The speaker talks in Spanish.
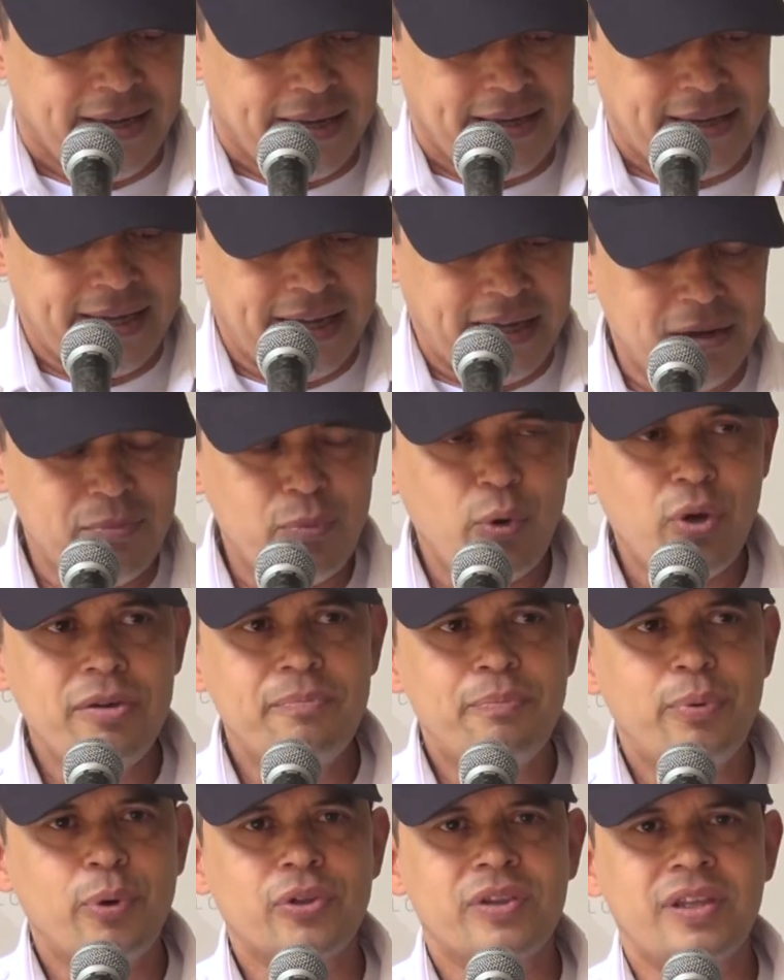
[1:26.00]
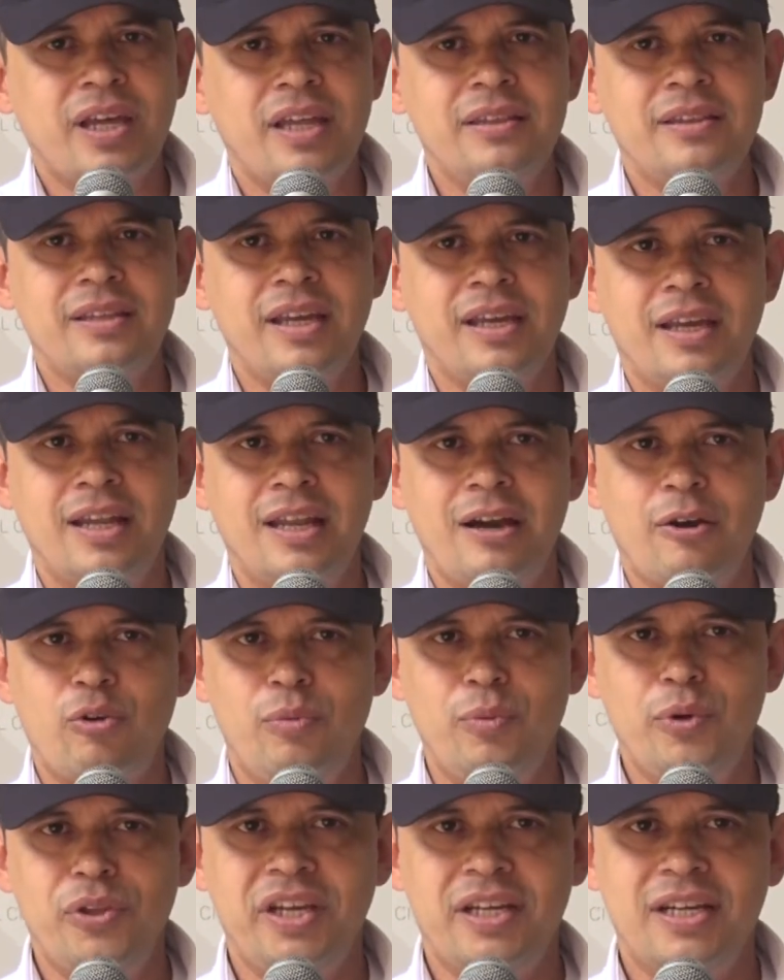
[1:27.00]
que es muy importante que la
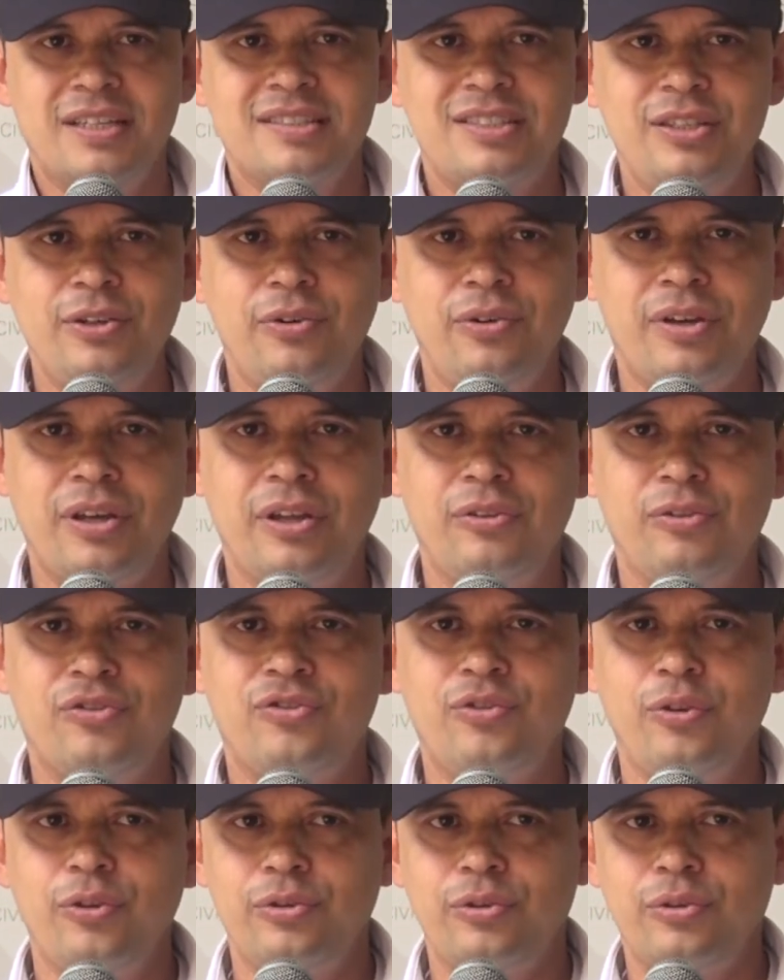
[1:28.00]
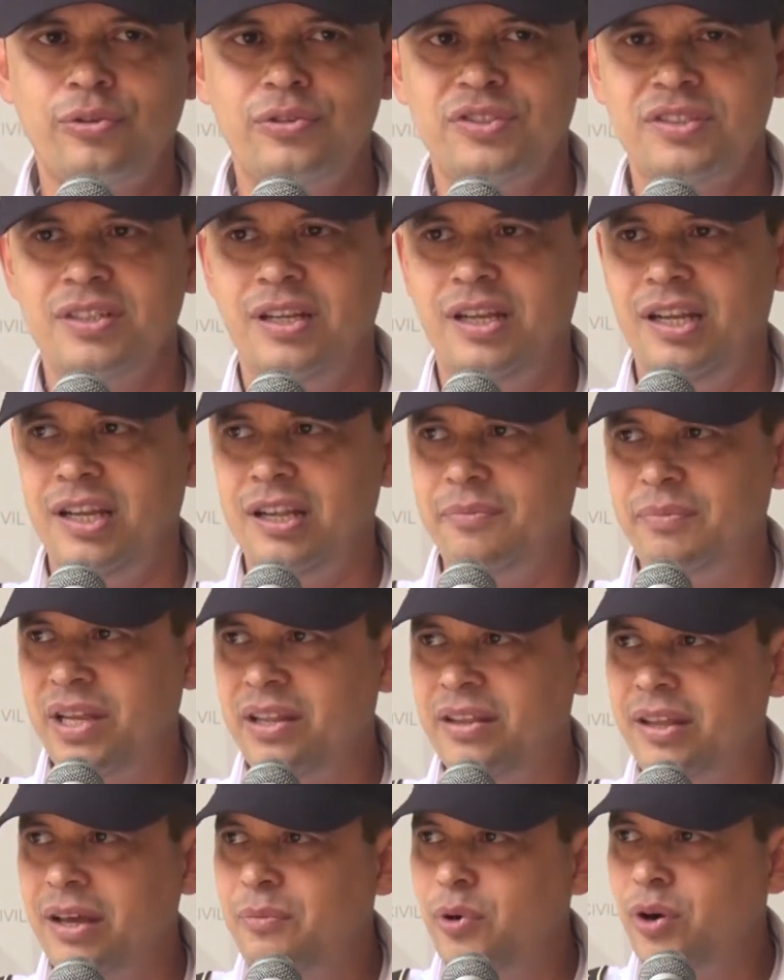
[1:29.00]
comunicación que nosotros le
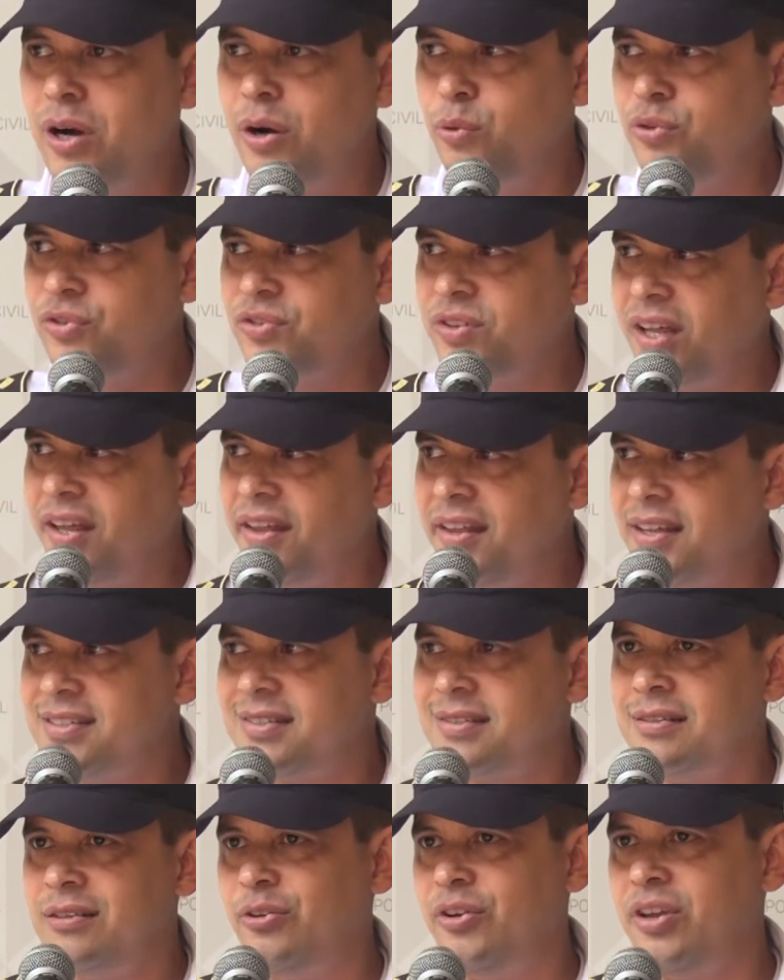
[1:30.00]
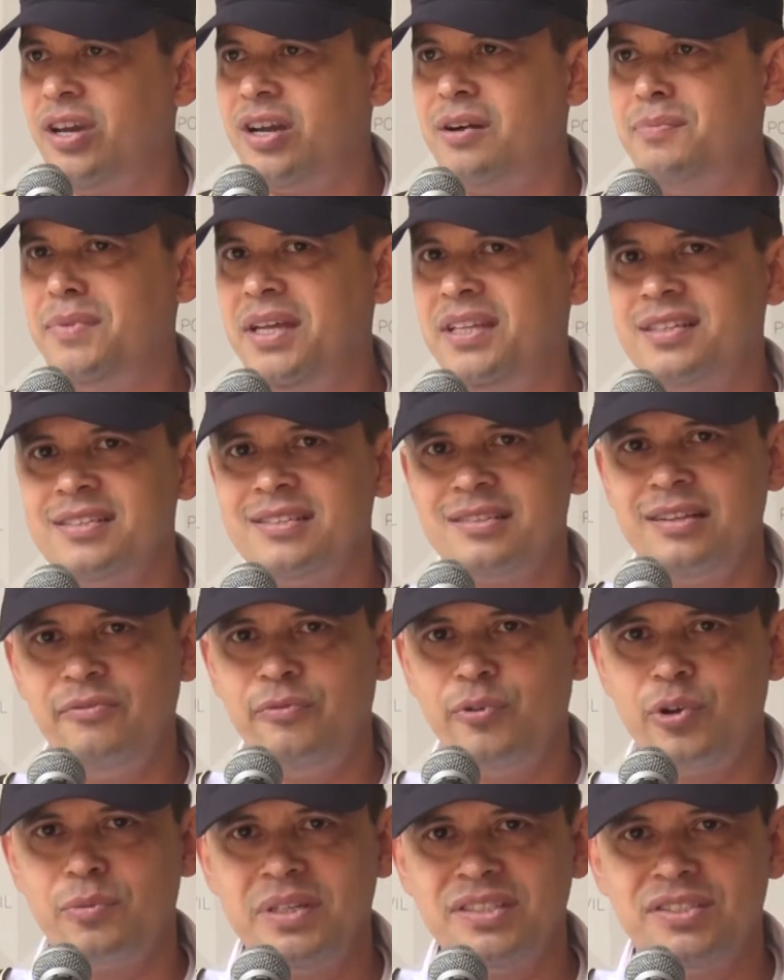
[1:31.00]
brindemos a ustedes, lógicamente esta
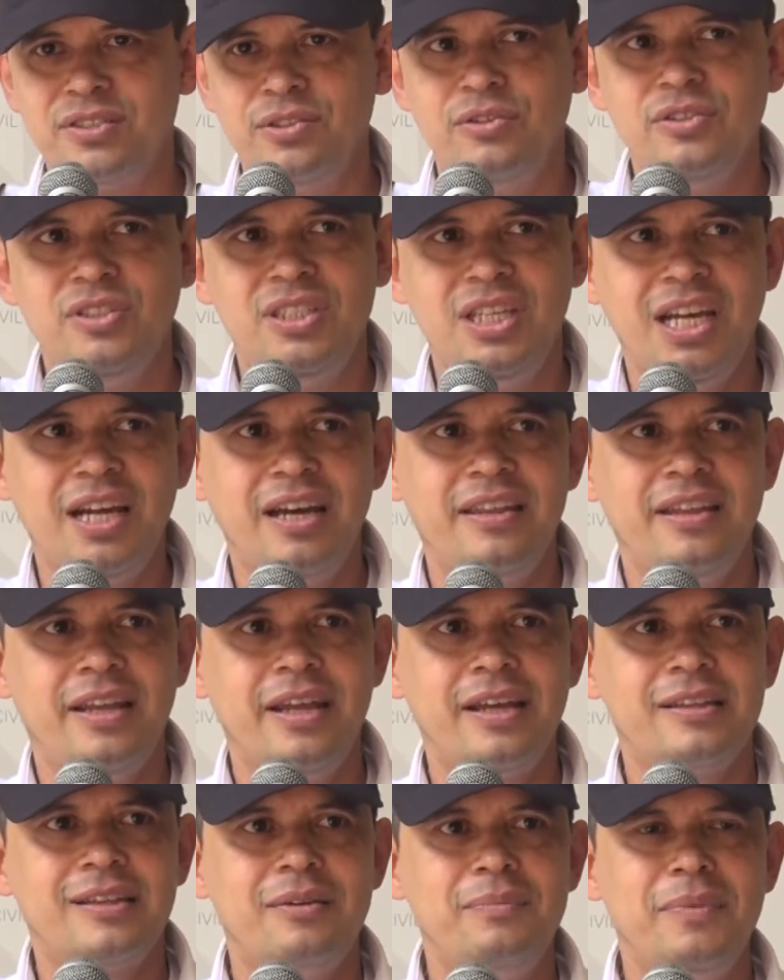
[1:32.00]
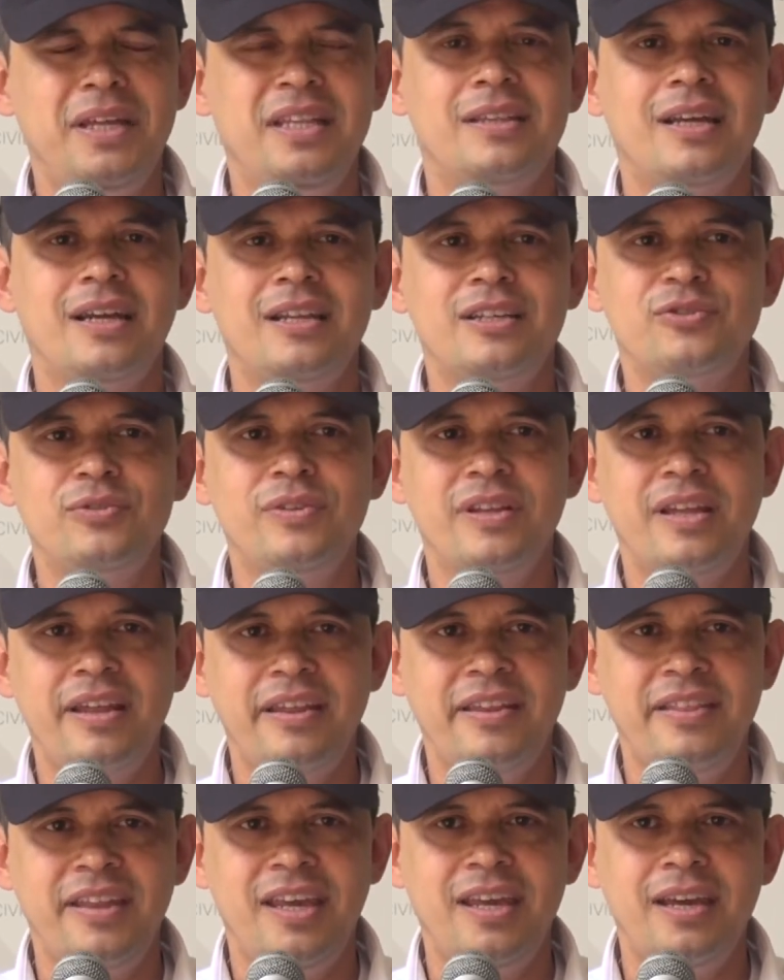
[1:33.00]
información llega directamente a la
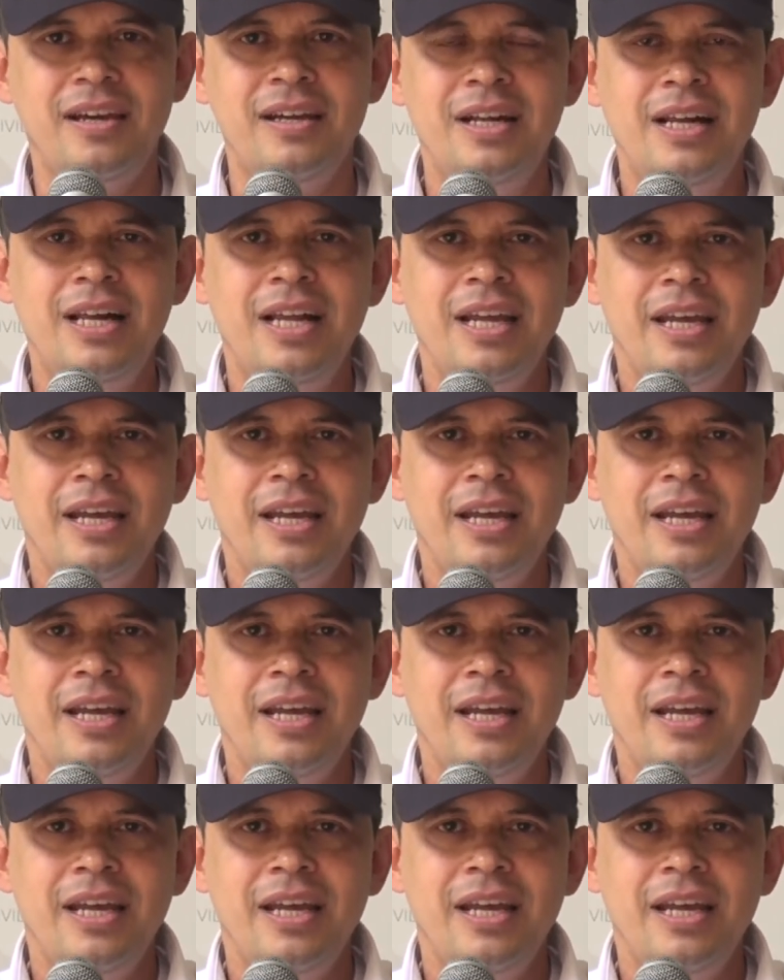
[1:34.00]
ciudadanía,